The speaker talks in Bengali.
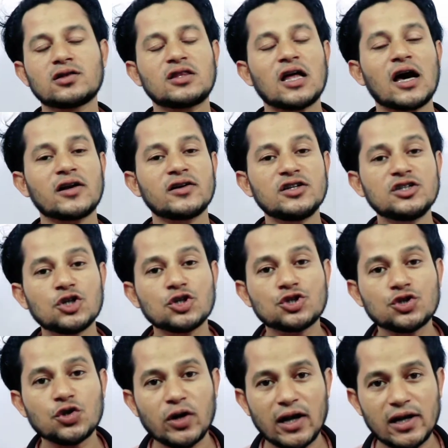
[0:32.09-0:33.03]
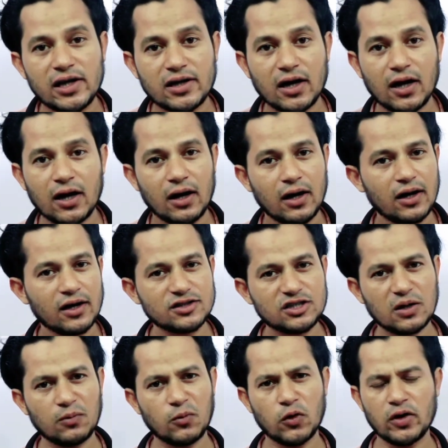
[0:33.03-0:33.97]
তার নিজস্ব নালিকা
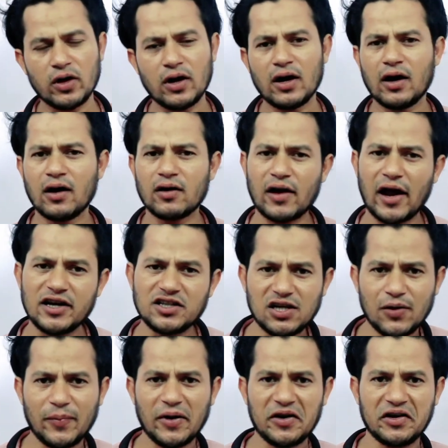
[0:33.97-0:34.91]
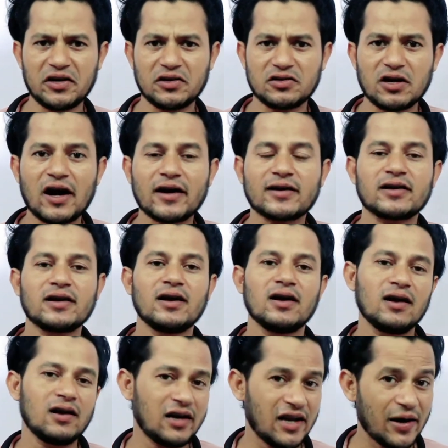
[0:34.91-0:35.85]
যেমন রাইট হেপাটিক ডাক্ট
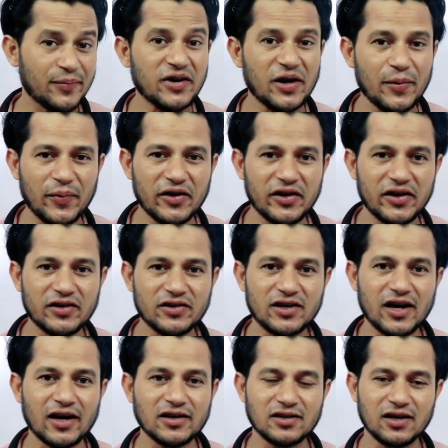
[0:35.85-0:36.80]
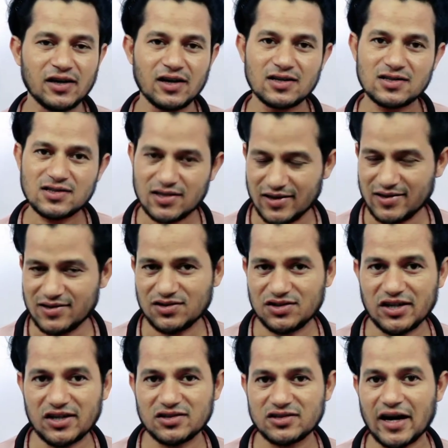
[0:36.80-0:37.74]
লেফট হেপাটিক ডাক্ট
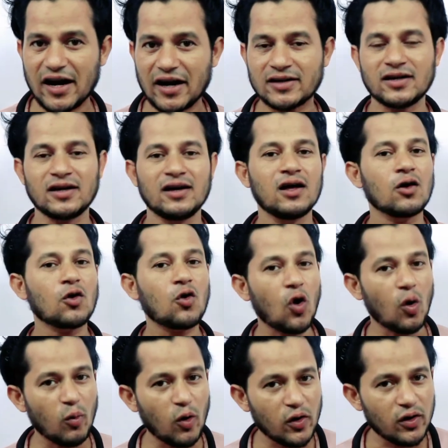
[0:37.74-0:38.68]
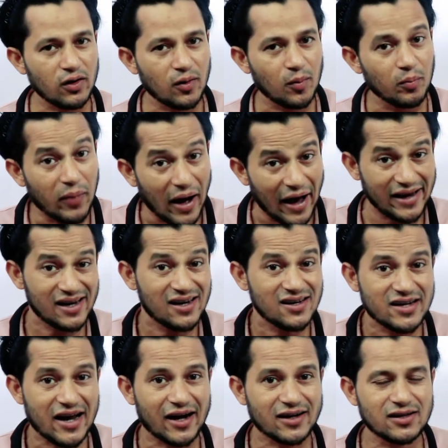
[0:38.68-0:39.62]
সিস্টিক ডাক্ট কমন বাইল
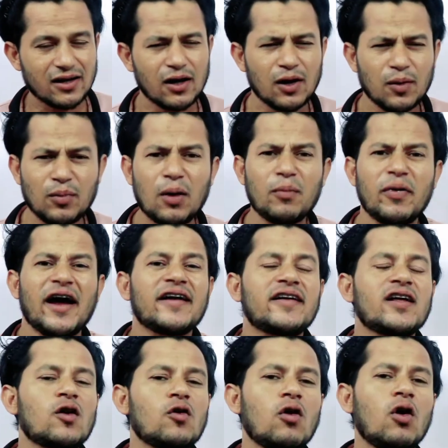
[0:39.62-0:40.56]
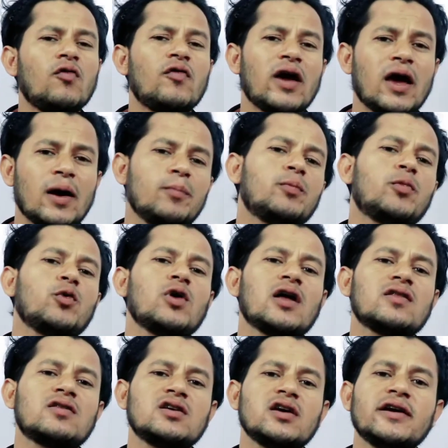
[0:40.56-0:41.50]
ডাক্ট বা ভ্যাটার অফ
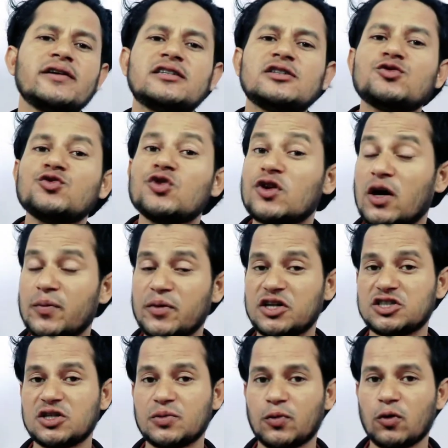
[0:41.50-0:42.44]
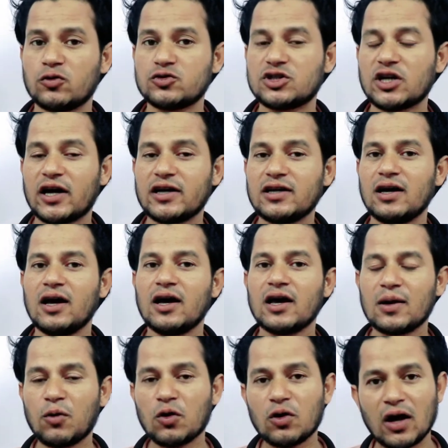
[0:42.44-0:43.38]
অ্যাম্পুলা দিয়ে ডিউডেনামে এসে পৌঁছায়
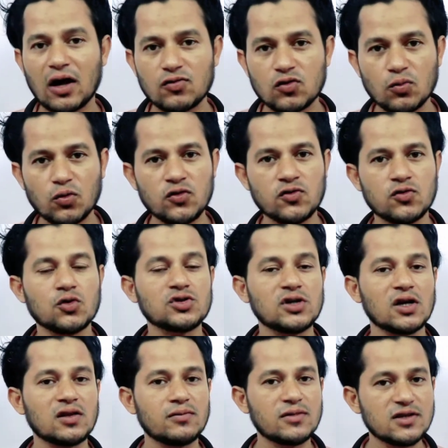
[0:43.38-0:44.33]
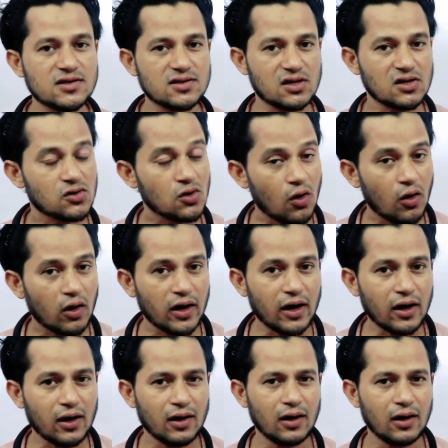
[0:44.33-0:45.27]
এবং খাদ্যবস্তুর সাথে মিশ্রিত হয়ে
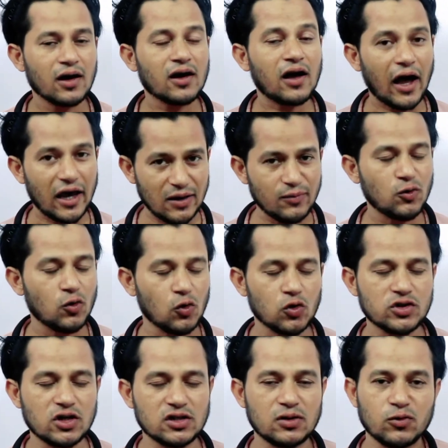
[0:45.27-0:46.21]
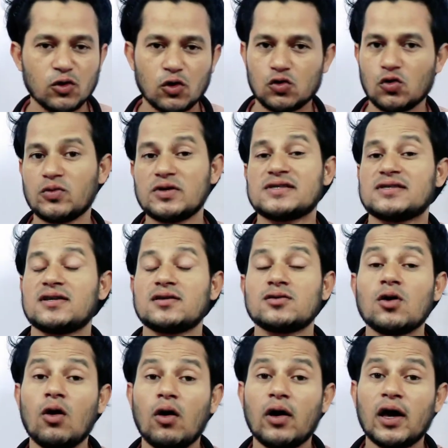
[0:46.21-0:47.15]
টাইমগুলোর সাথে মূলত
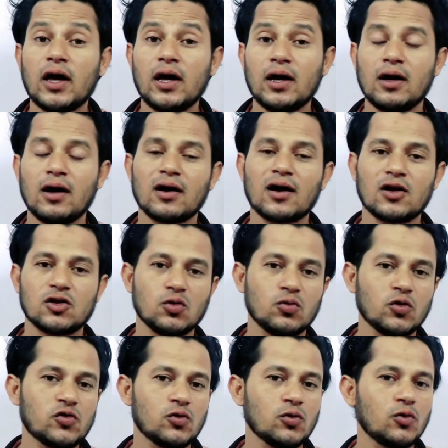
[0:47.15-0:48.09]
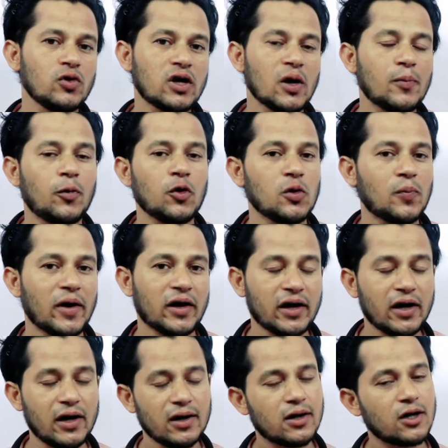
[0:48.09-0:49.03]
মিশ্রিত হয়ে খাদ্যবস্তুগুলিকে
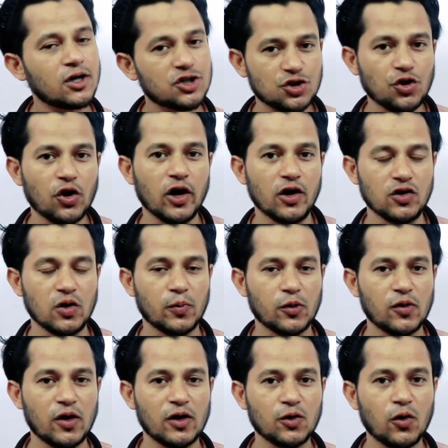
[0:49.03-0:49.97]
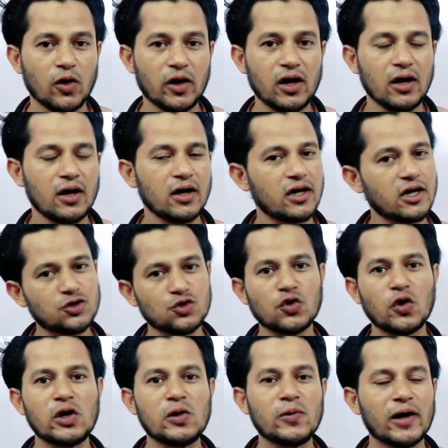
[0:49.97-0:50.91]
পরিপাকে সহায়তা প্রদান করে
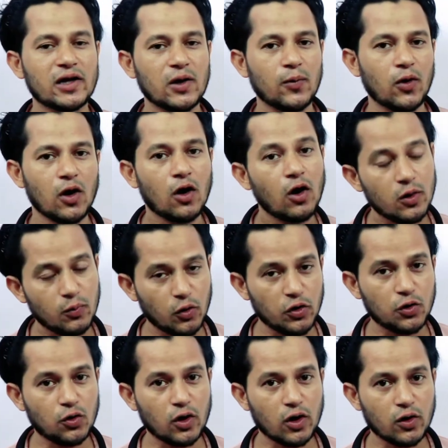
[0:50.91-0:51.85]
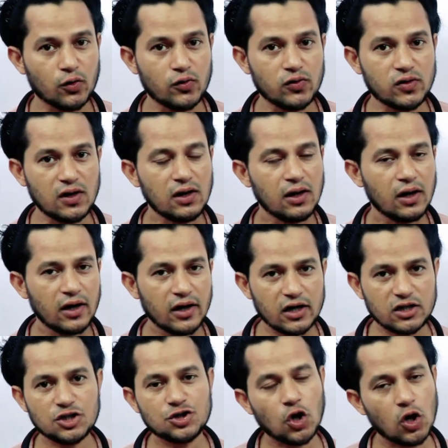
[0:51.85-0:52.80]
এজন্য লিভারকে বলা হয় বহিখরা গ্রন্থি
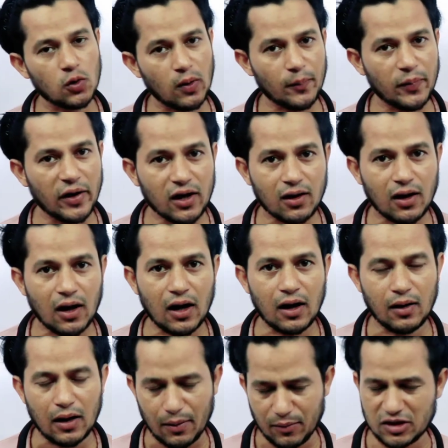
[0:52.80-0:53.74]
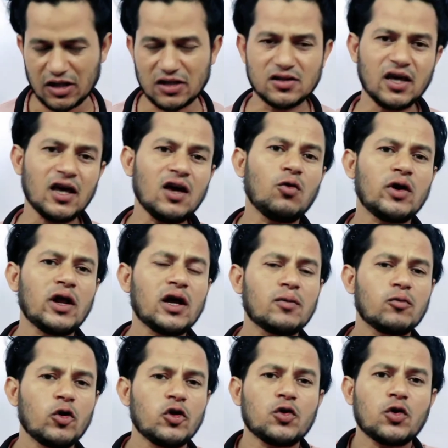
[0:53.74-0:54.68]
এটি সর্বাপেক্ষা আমাদের দেহে অনেক
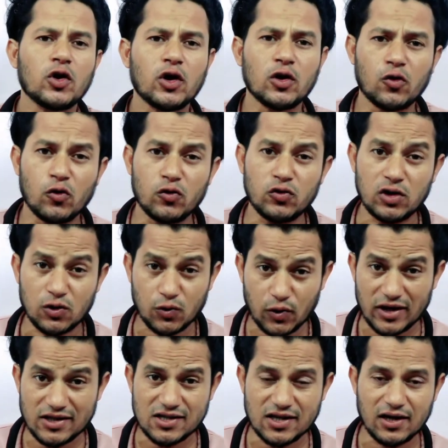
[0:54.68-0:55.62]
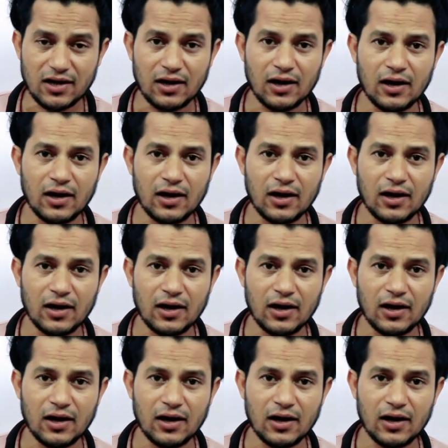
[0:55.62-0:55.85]
বহিখরা গ্রন্থি রয়েছে